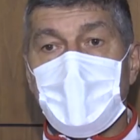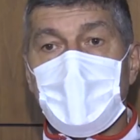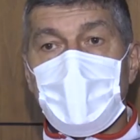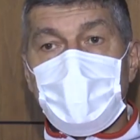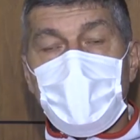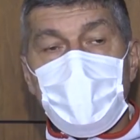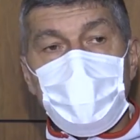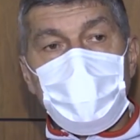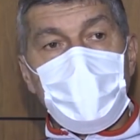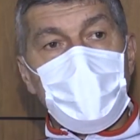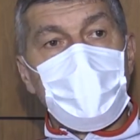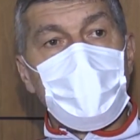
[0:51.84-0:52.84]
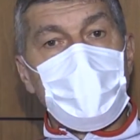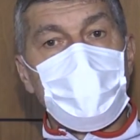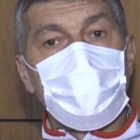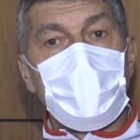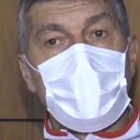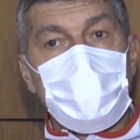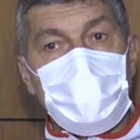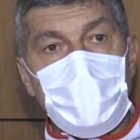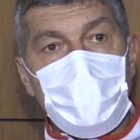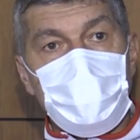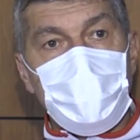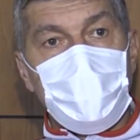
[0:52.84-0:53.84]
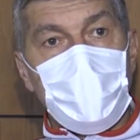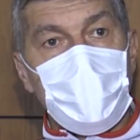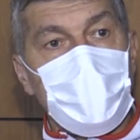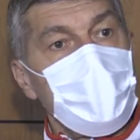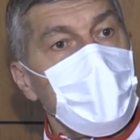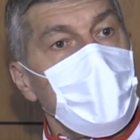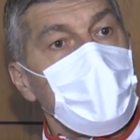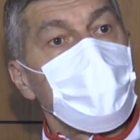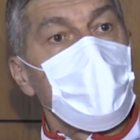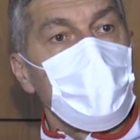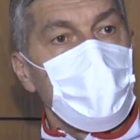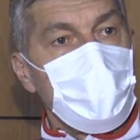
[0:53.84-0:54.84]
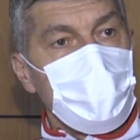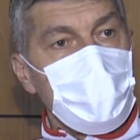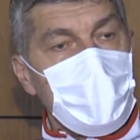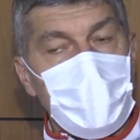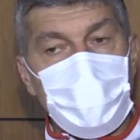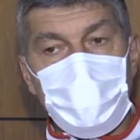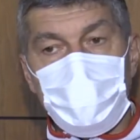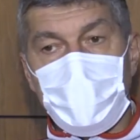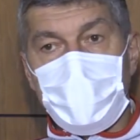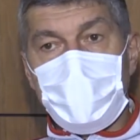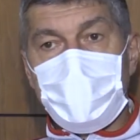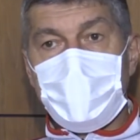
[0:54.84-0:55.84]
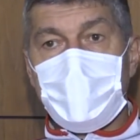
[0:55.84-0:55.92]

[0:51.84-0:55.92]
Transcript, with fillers: inanılmaz iyi bir seyirci profili ve handball kültürü olan bir şehir.